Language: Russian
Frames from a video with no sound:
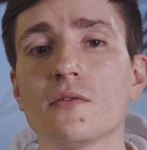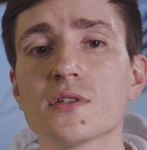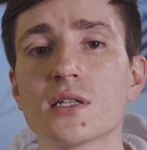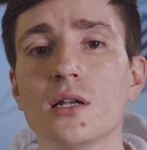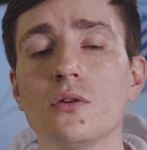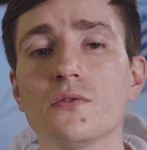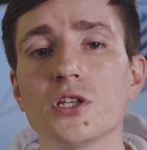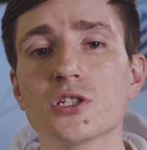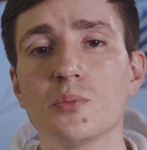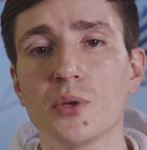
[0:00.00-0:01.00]
В остальном
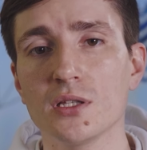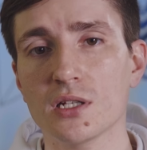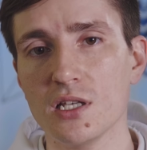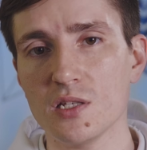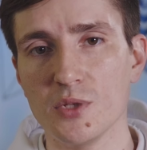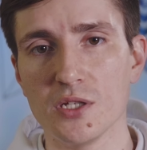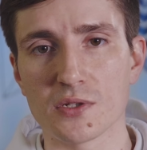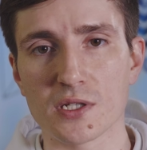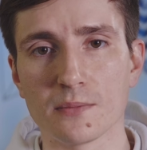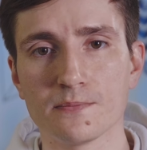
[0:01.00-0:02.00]
внешний принтер не изменился.